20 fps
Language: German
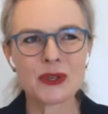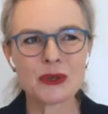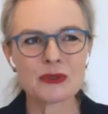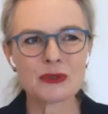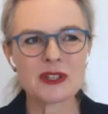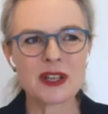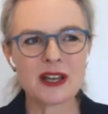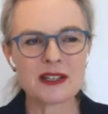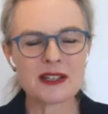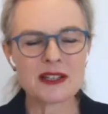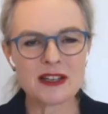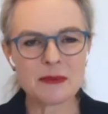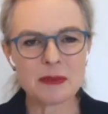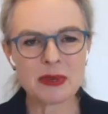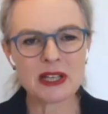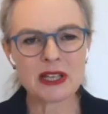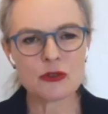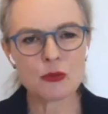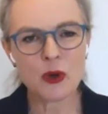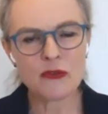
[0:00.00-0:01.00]
Und der das
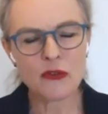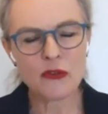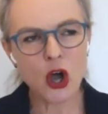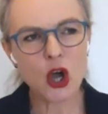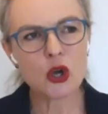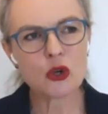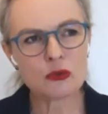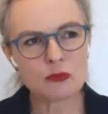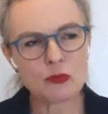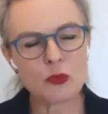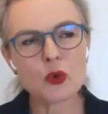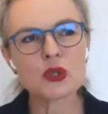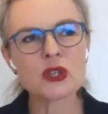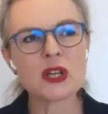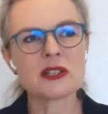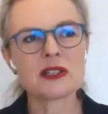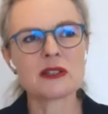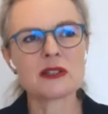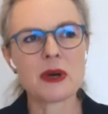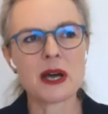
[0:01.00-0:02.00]
aber dann über Wochen und
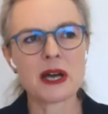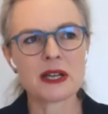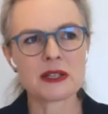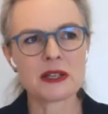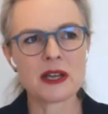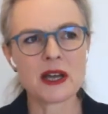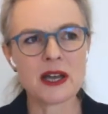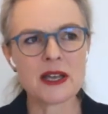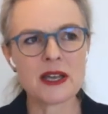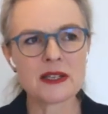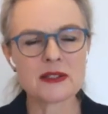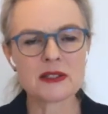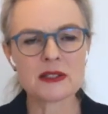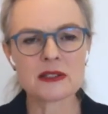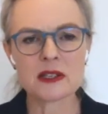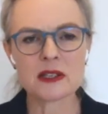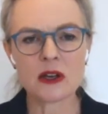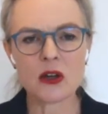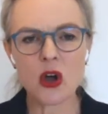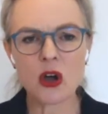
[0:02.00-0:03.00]
Monate macht, heißt,
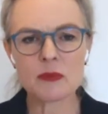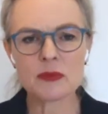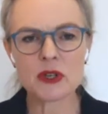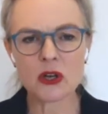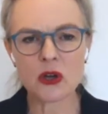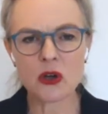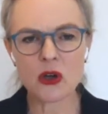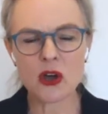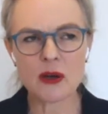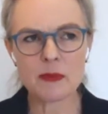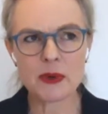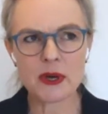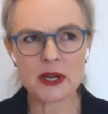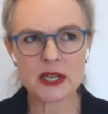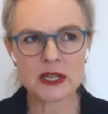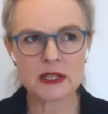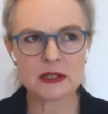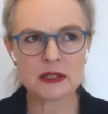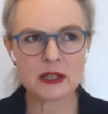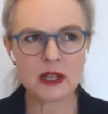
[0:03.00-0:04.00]
dann kommt der Körper
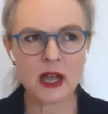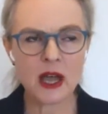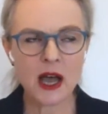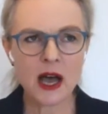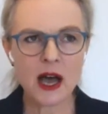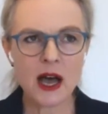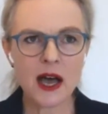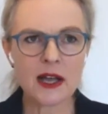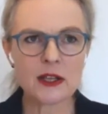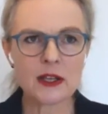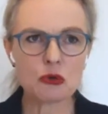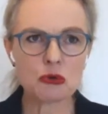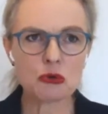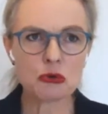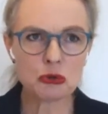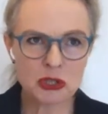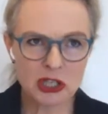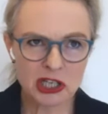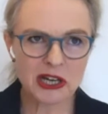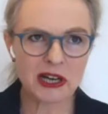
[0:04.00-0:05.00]
in ein
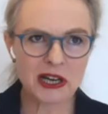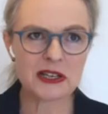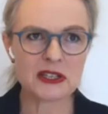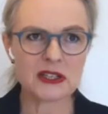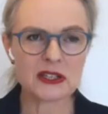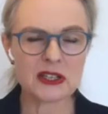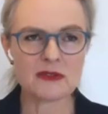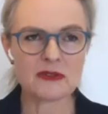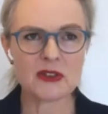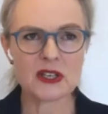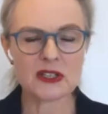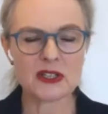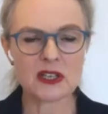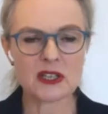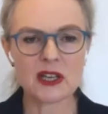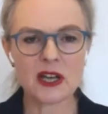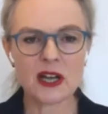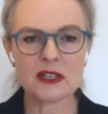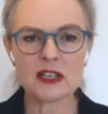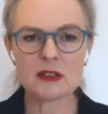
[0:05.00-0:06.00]
Ungleichgewicht.
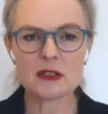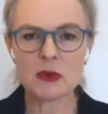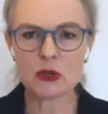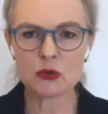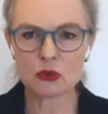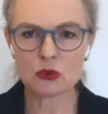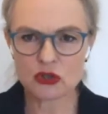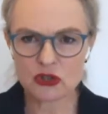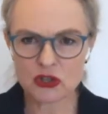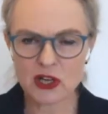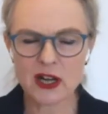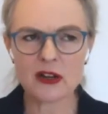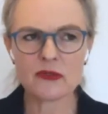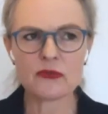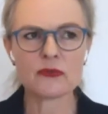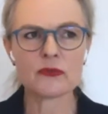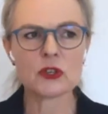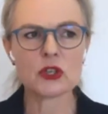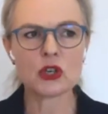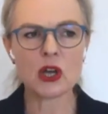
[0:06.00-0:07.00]
Ich kann nicht mehr gut
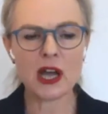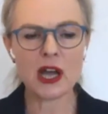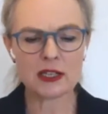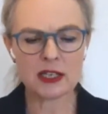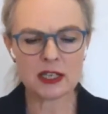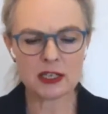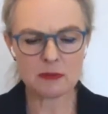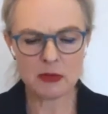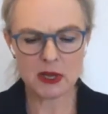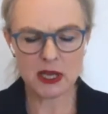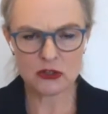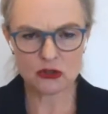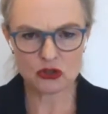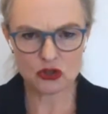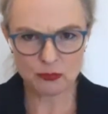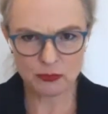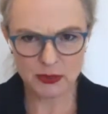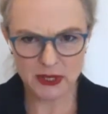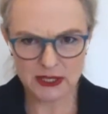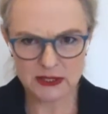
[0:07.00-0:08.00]
schlafen, ich kann nicht mehr
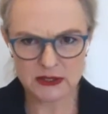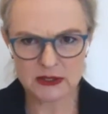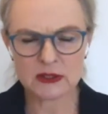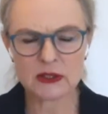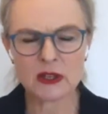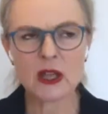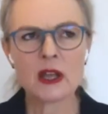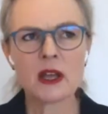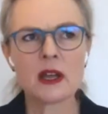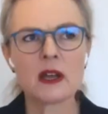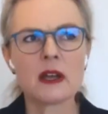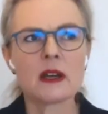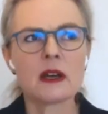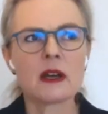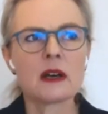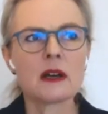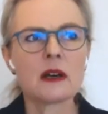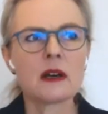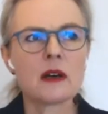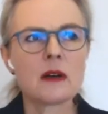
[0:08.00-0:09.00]
entspannen
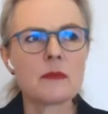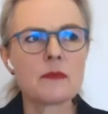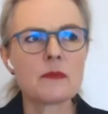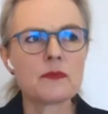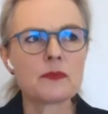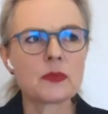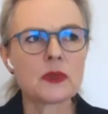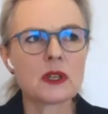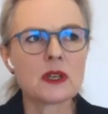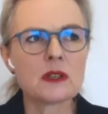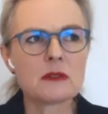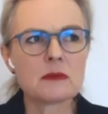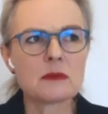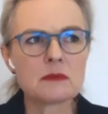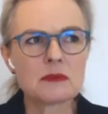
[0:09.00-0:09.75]
ähm,